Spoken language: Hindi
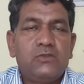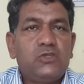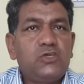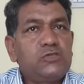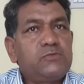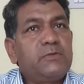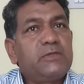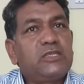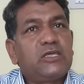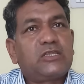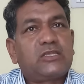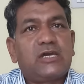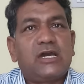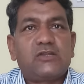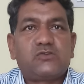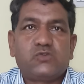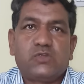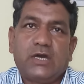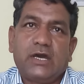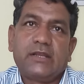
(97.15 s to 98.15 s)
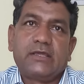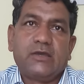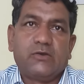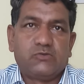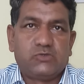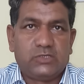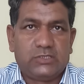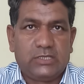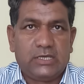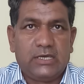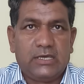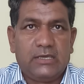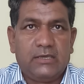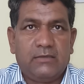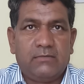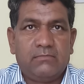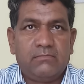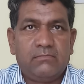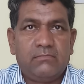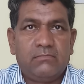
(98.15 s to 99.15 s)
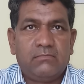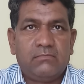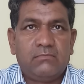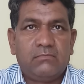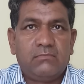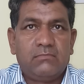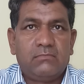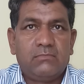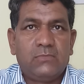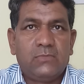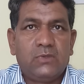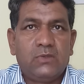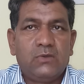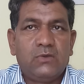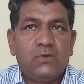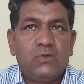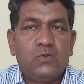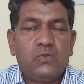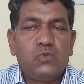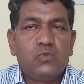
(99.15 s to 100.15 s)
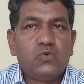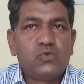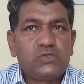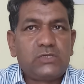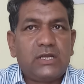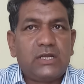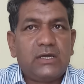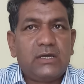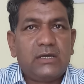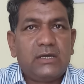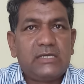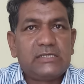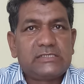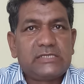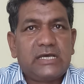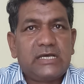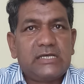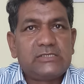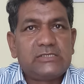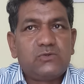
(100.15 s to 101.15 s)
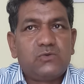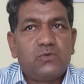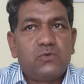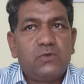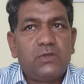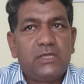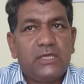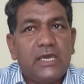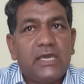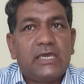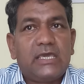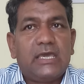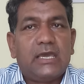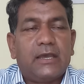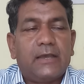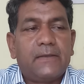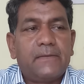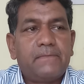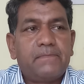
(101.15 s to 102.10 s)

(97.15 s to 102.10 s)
जिसमें तत्काल सुधार की आवश्यकता है दूसरा एहसास उन्होंने यह किया